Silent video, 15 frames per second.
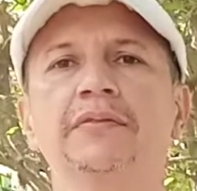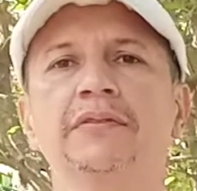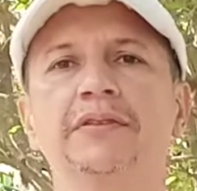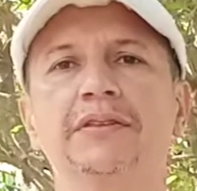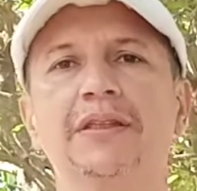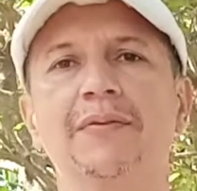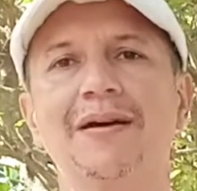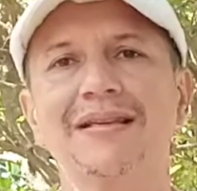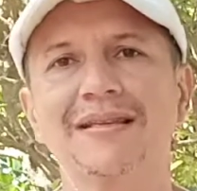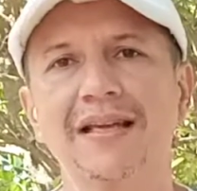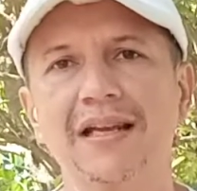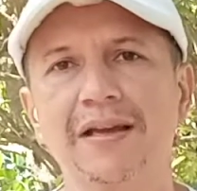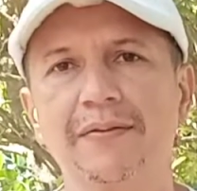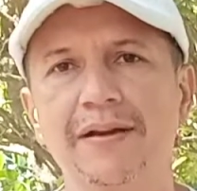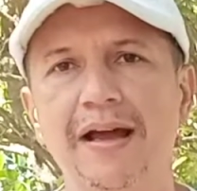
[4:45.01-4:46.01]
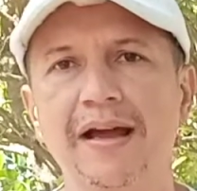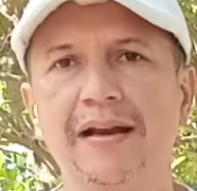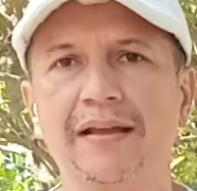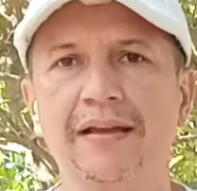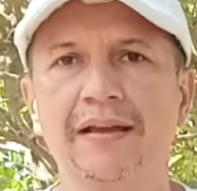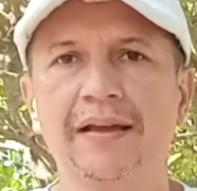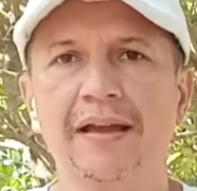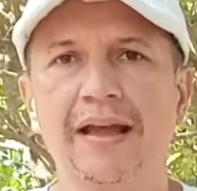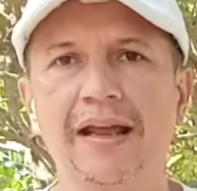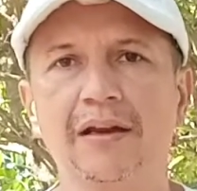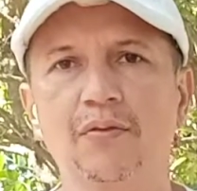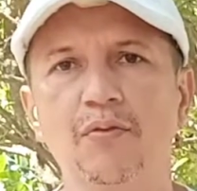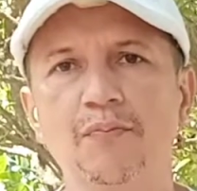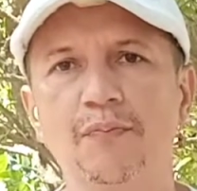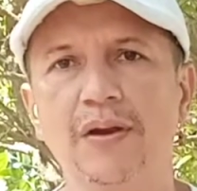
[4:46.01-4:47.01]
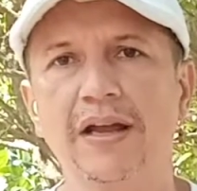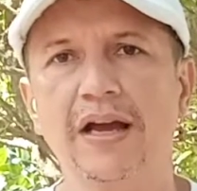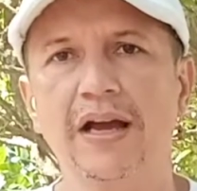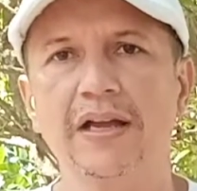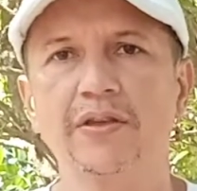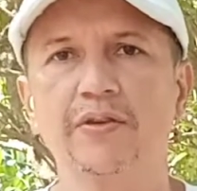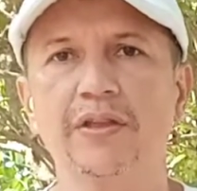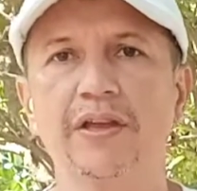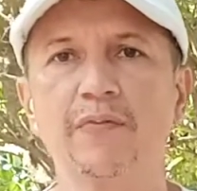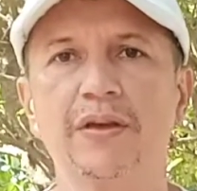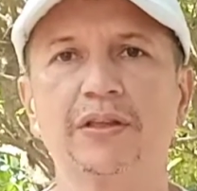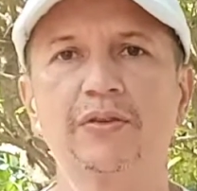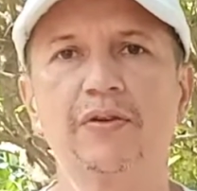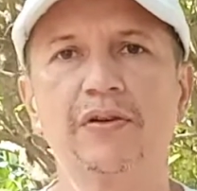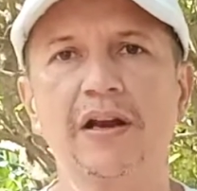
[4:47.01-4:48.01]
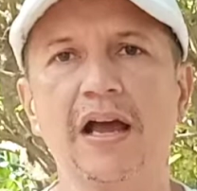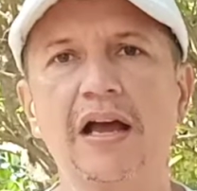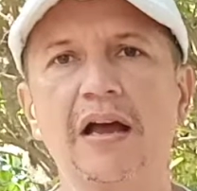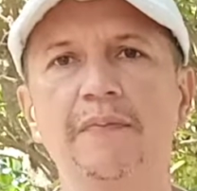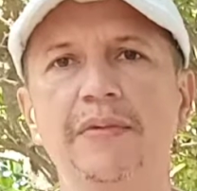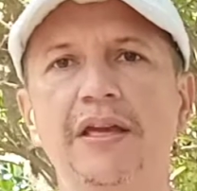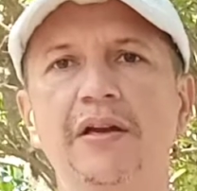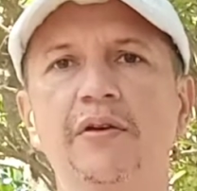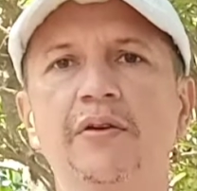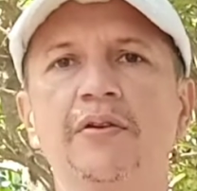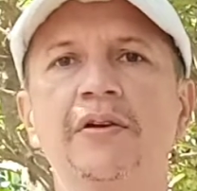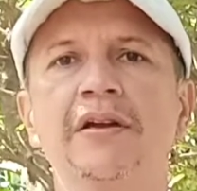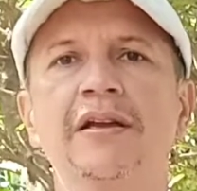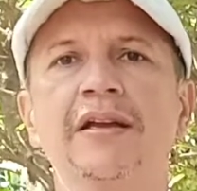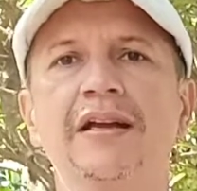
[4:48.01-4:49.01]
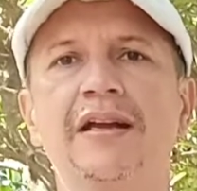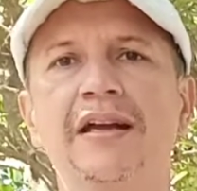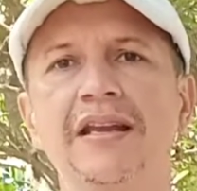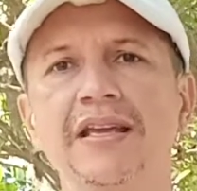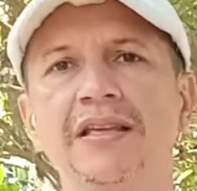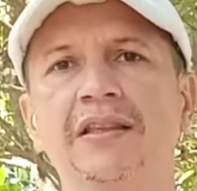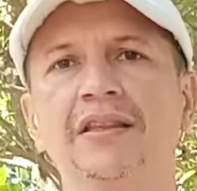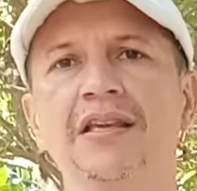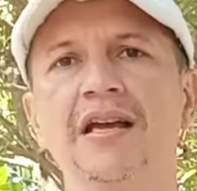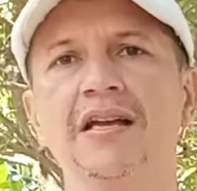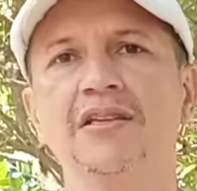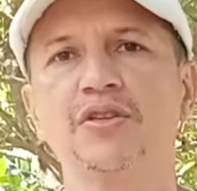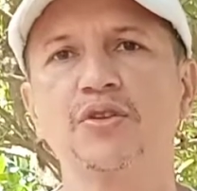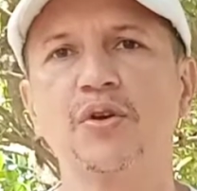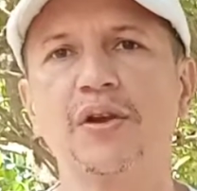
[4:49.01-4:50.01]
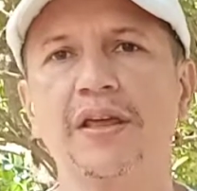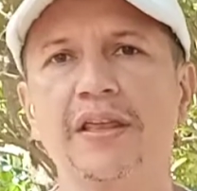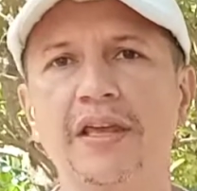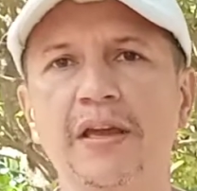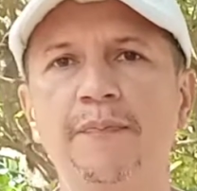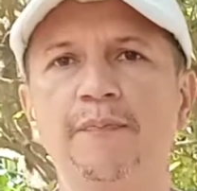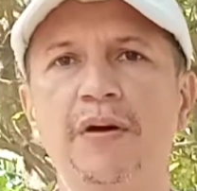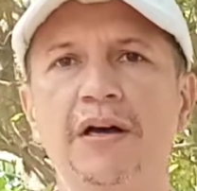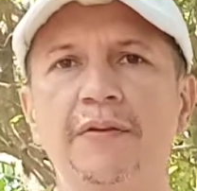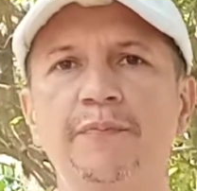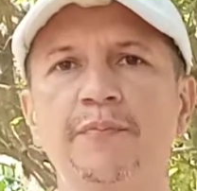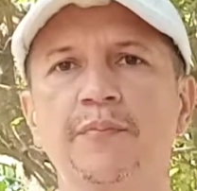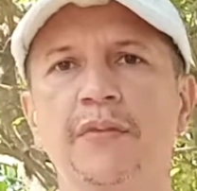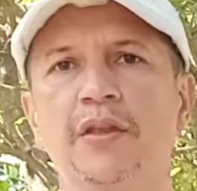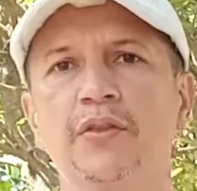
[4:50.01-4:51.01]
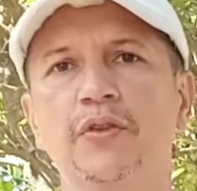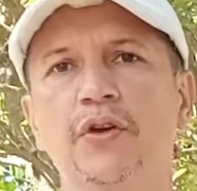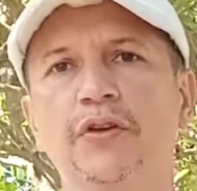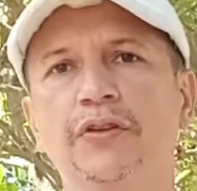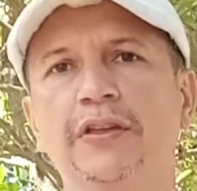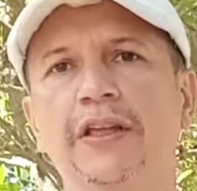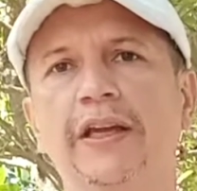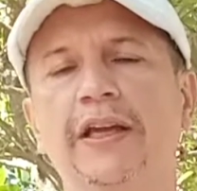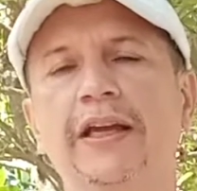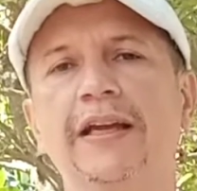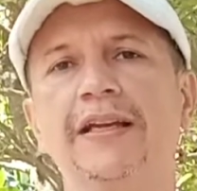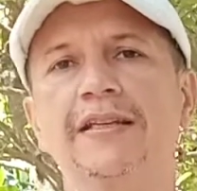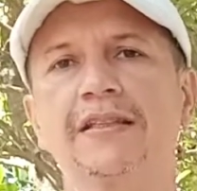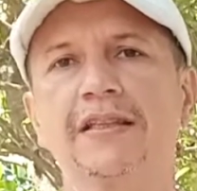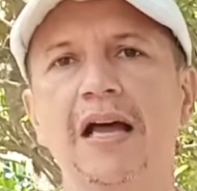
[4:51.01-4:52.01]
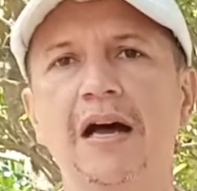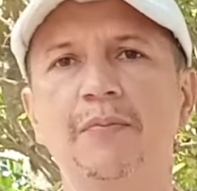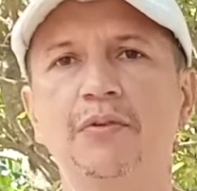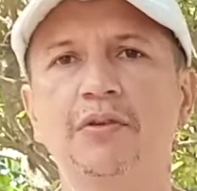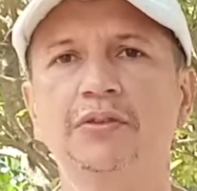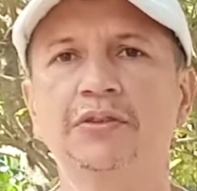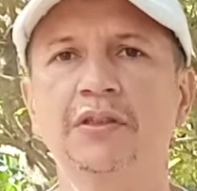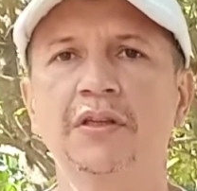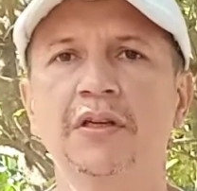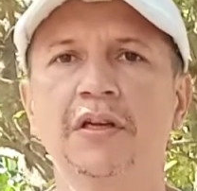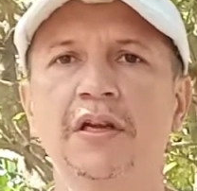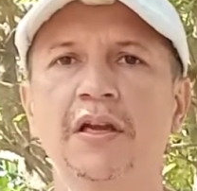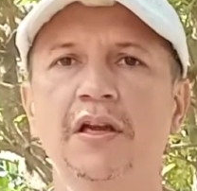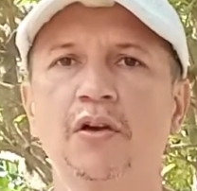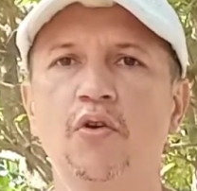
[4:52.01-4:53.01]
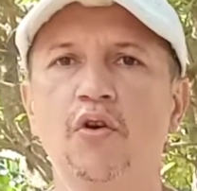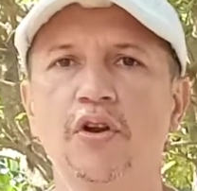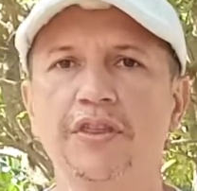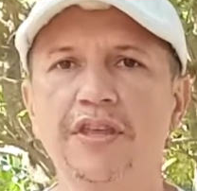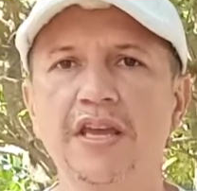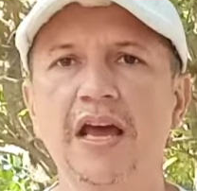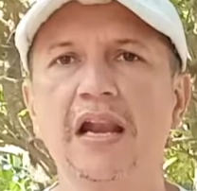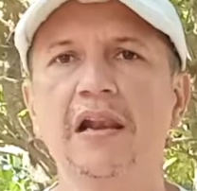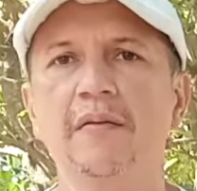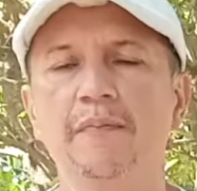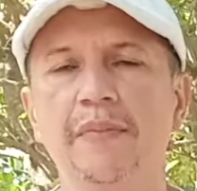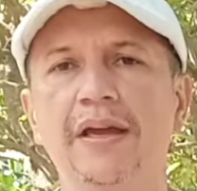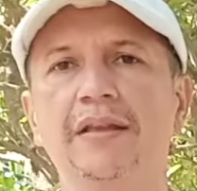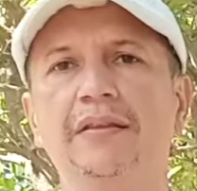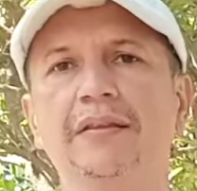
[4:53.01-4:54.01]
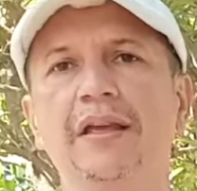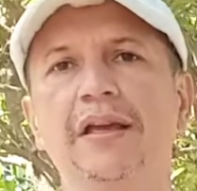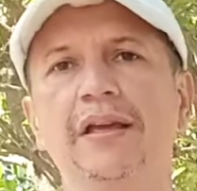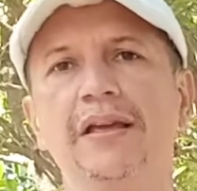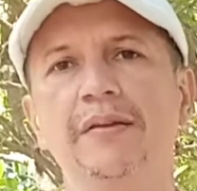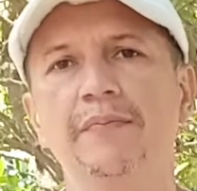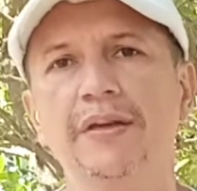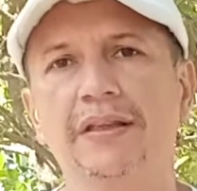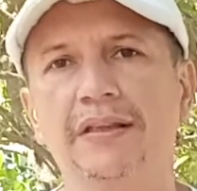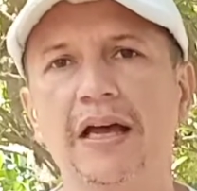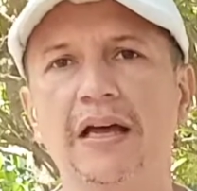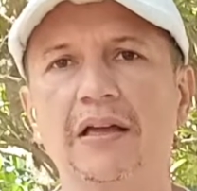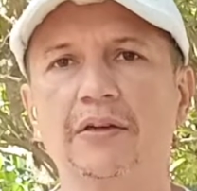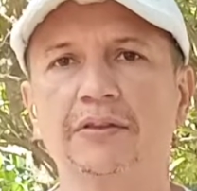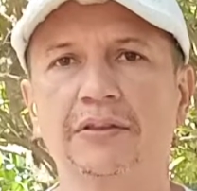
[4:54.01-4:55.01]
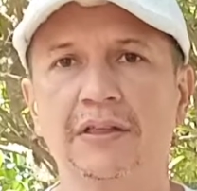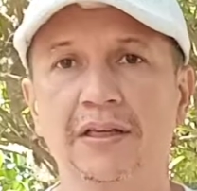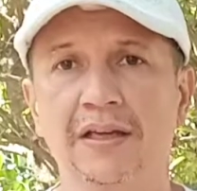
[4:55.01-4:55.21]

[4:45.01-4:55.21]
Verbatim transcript: Se va a celebrar el cumpleaños de nuestro gran amigo Cristian Soledispa, donde estamos cordialmente invitados.